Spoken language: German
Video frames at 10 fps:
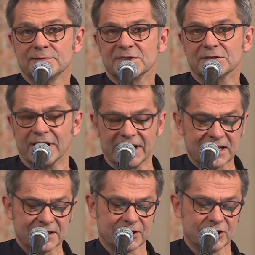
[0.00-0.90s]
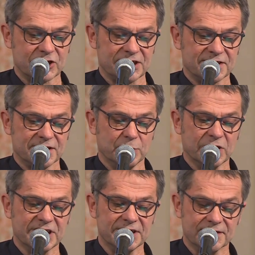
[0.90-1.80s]
Die Weihnachtsgeschichte
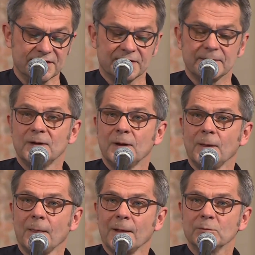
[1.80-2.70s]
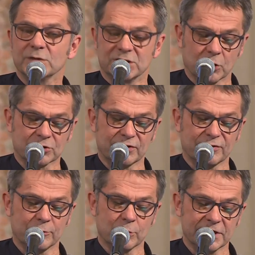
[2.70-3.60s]
beginnt mit Gottes
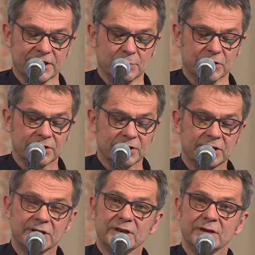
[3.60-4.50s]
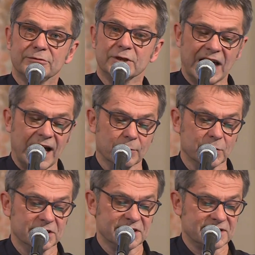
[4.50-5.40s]
Vorliebe für die
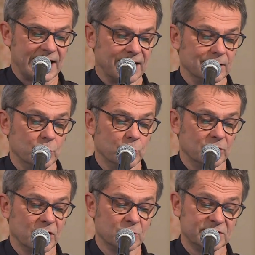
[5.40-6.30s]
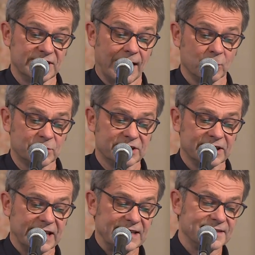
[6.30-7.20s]
Armen, die Tagelöhner und die
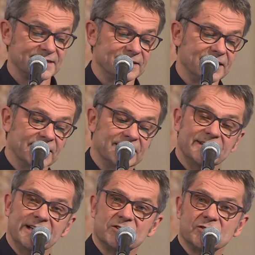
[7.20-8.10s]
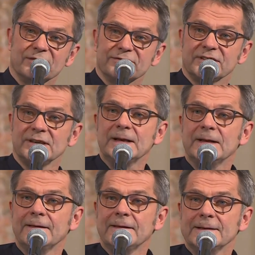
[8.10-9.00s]
Ausgegrenzten der Gesellschaft.
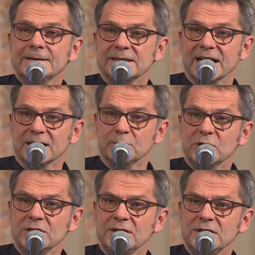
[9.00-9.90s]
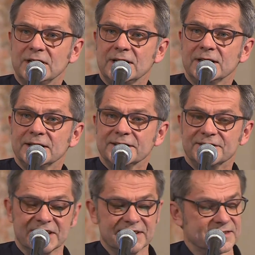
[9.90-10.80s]
Der Himmel
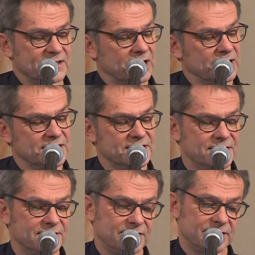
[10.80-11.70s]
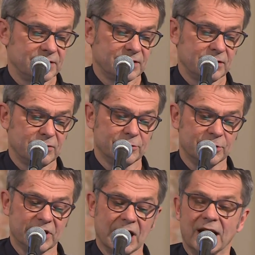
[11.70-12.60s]
singt sein Lied
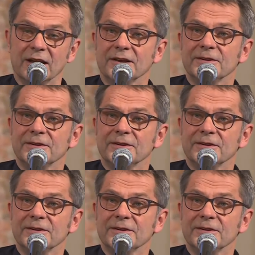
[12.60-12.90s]
für sie alle.